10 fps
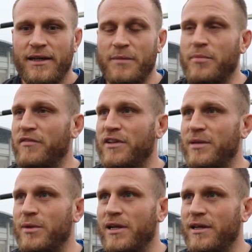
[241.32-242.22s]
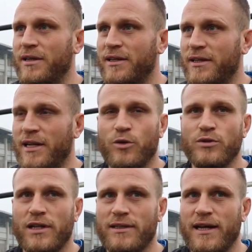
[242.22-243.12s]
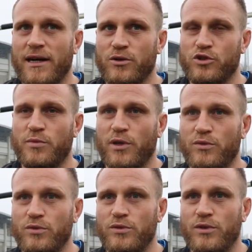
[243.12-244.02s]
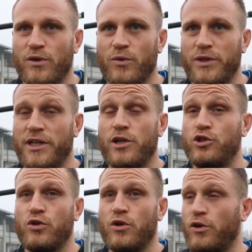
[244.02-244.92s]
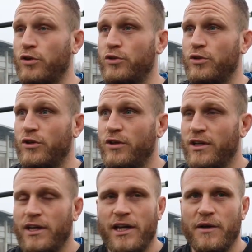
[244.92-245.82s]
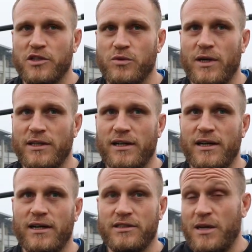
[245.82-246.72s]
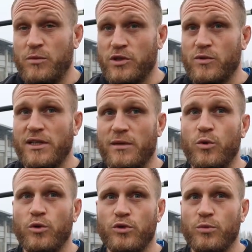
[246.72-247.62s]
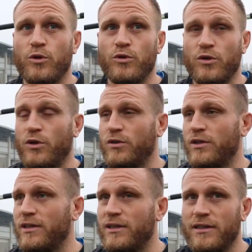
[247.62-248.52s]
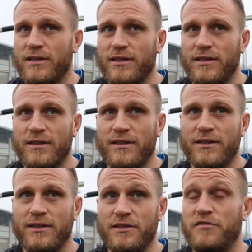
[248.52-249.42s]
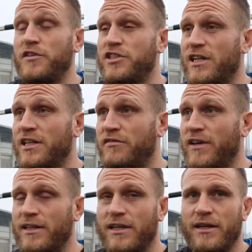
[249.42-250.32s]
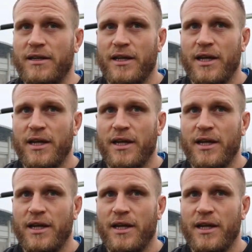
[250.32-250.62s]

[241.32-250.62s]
imprevedibili nel contrattacco soprattutto, quindi nel gioco rotto una squadra, siamo una squadra molto molto eh, difficile da difendere,